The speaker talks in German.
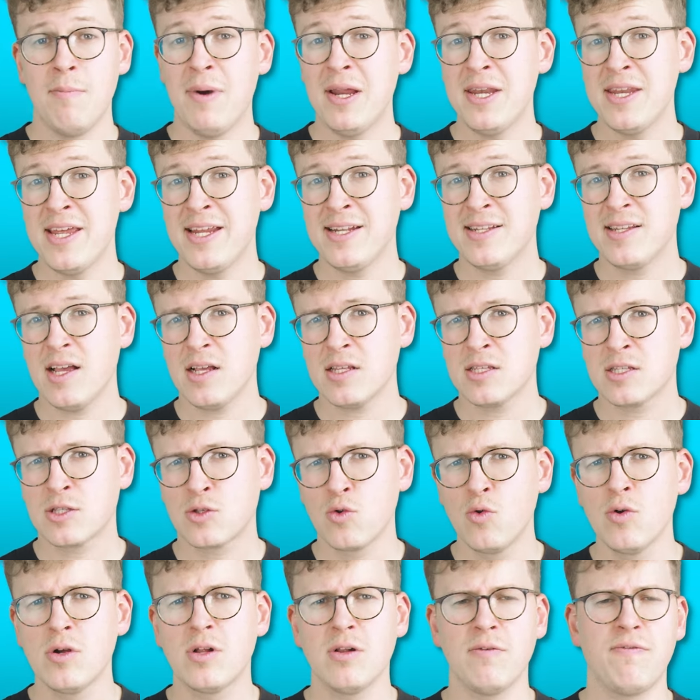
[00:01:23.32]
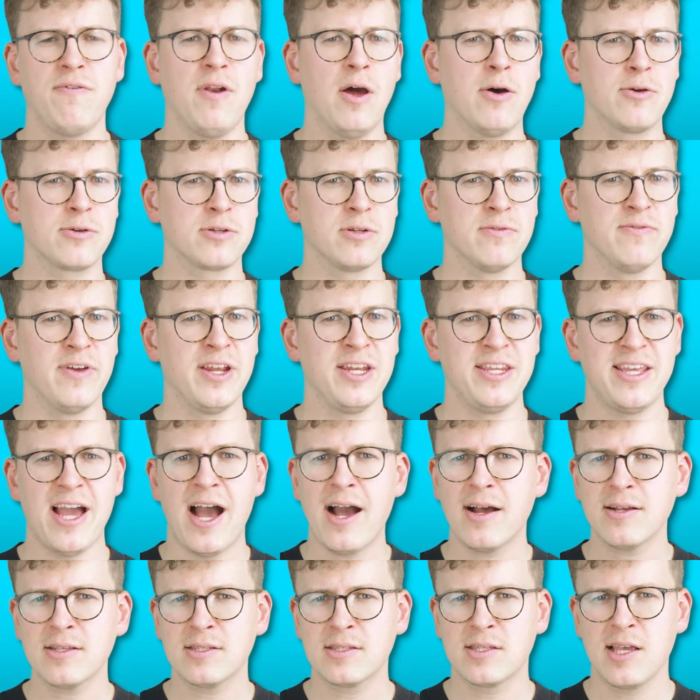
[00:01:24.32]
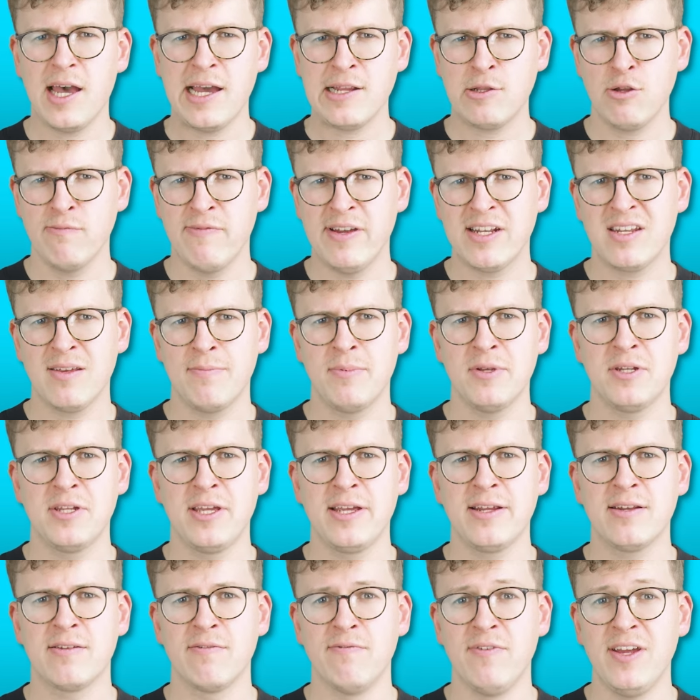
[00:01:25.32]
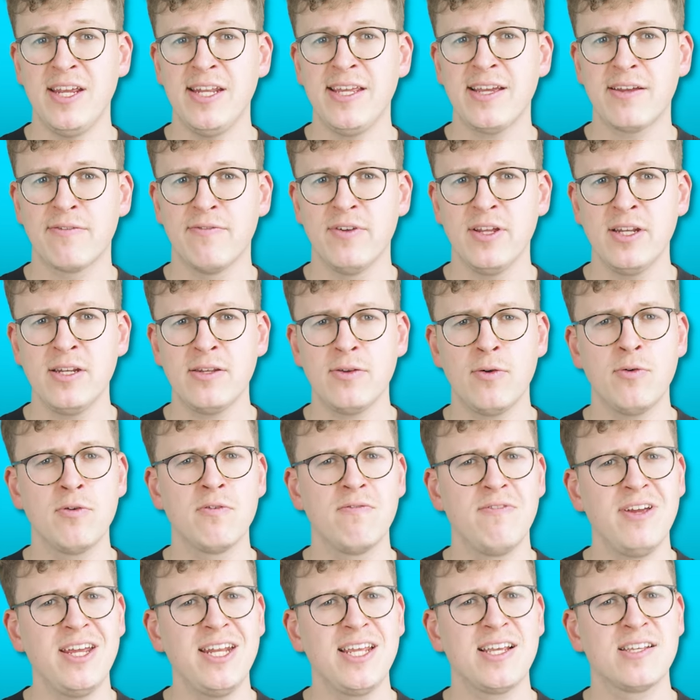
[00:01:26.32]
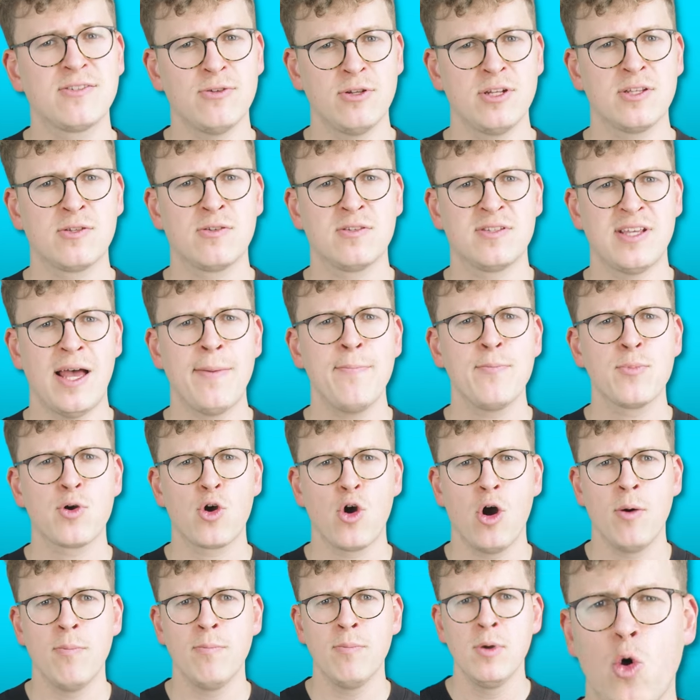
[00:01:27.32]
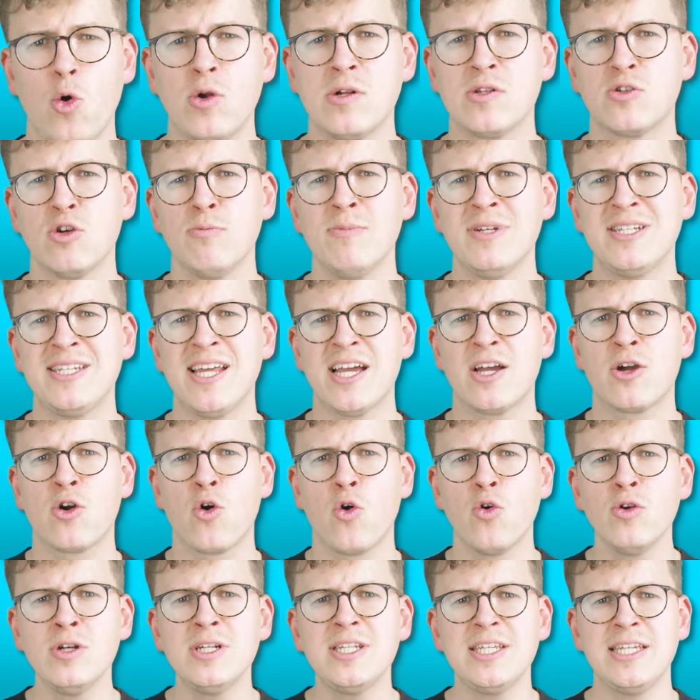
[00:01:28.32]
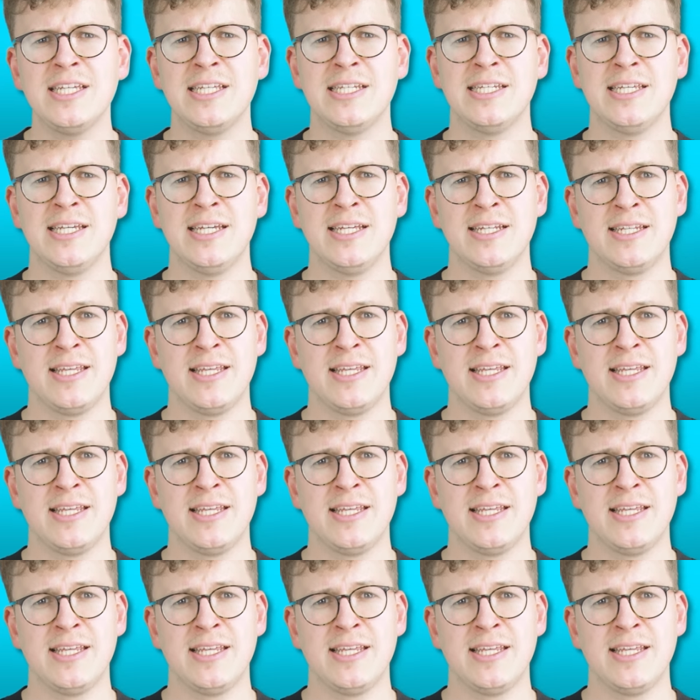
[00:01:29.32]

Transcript: Man nennt das Dunkelflaute, wenn Jahreszeiten und wetterbedingt wenig Wind und wenig Sonne zusammenkommen und somit der Grundidee